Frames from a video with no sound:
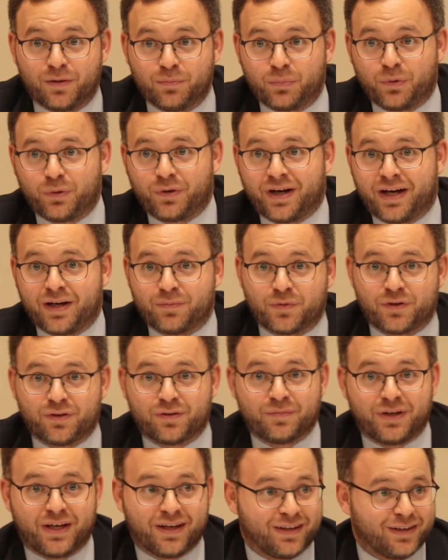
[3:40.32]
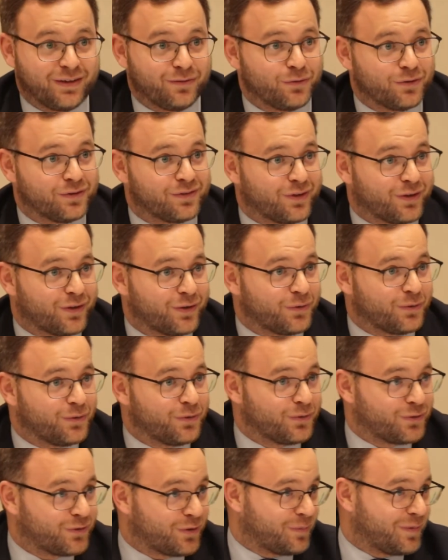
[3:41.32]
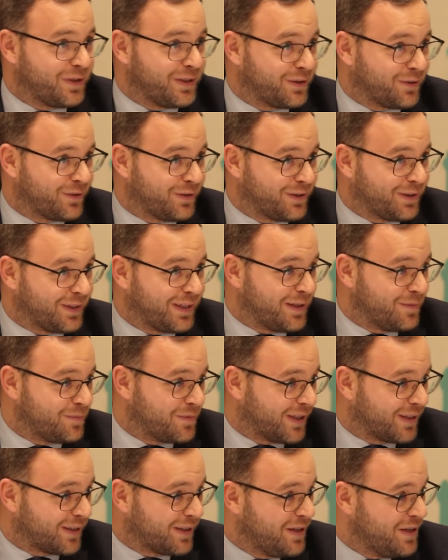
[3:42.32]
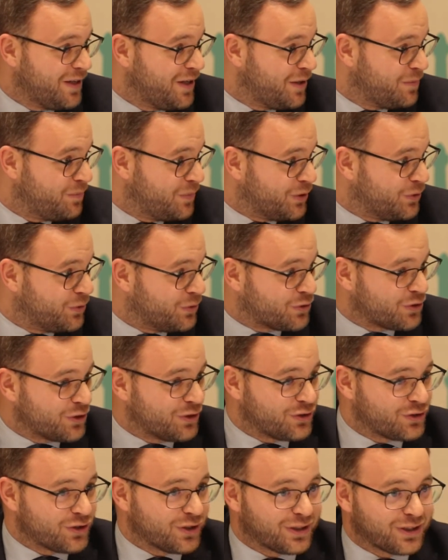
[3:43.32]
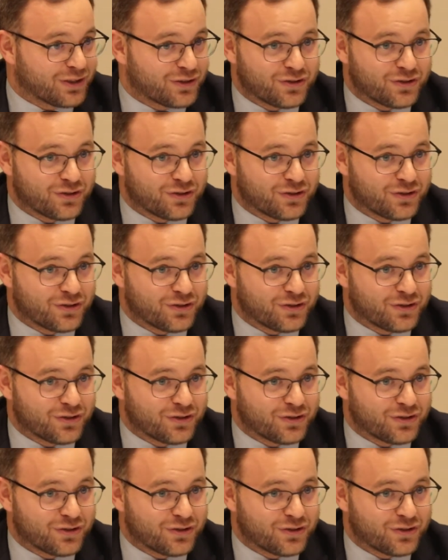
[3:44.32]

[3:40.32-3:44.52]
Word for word: weil sie an die freie Liebe glaubte und sie hat sich verliebt in